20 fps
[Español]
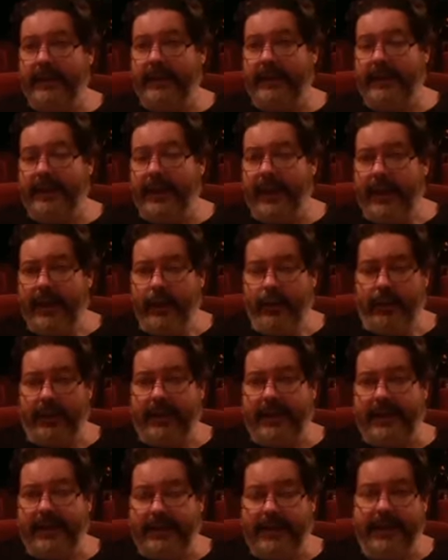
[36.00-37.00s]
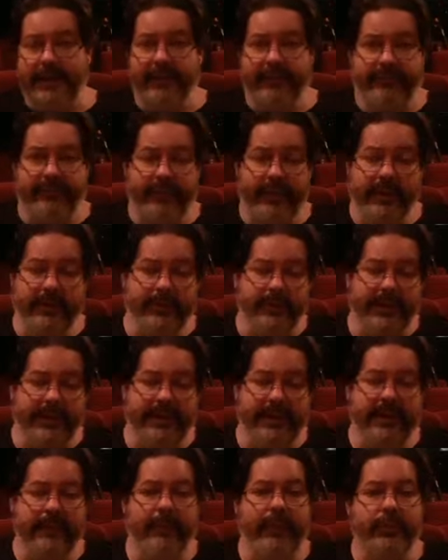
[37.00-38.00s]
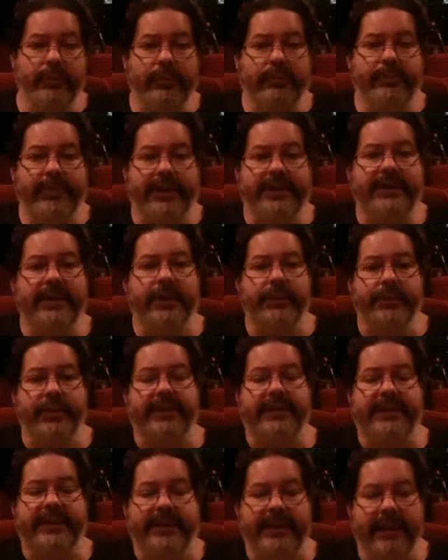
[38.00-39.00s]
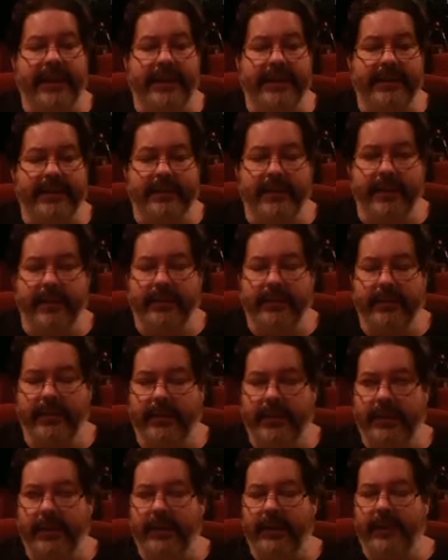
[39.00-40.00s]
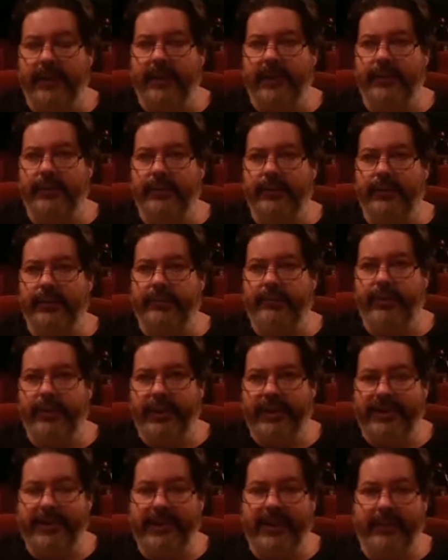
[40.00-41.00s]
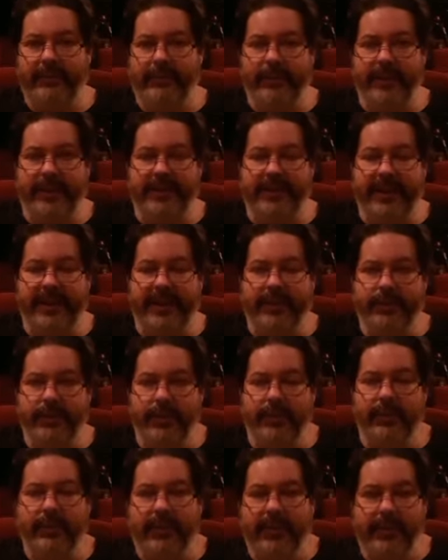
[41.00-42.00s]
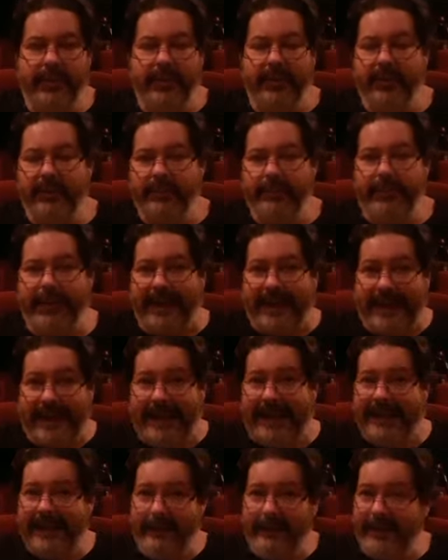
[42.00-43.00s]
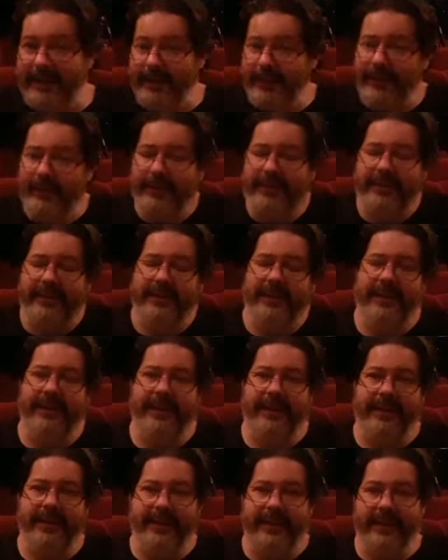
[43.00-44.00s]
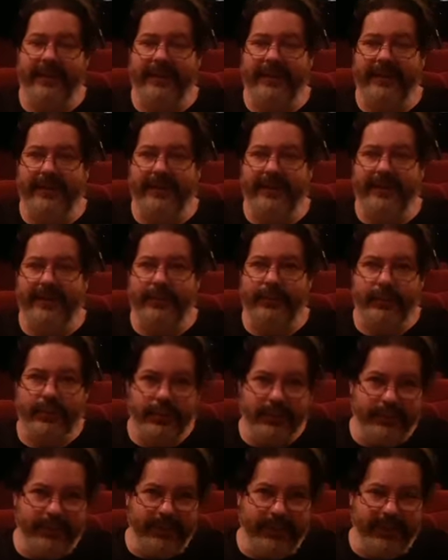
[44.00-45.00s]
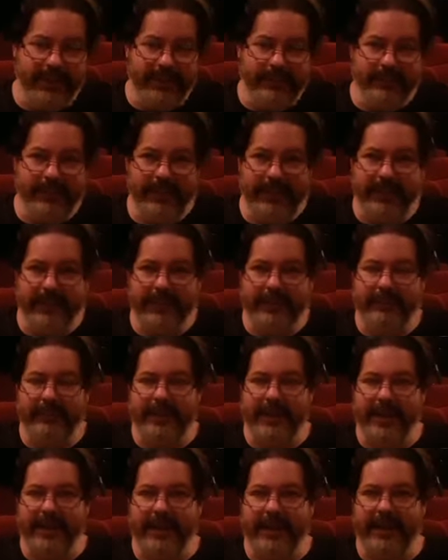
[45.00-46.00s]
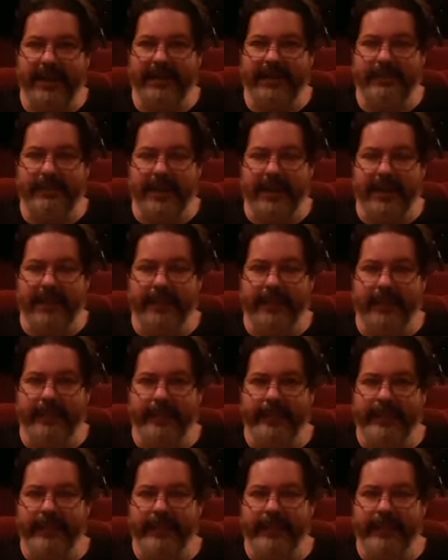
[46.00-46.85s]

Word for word: que es lo que el cine fue durante la mayor parte de su existencia. Entonces, por esa, por esa razón, para nada menor, eh, todo mi, agradecimiento.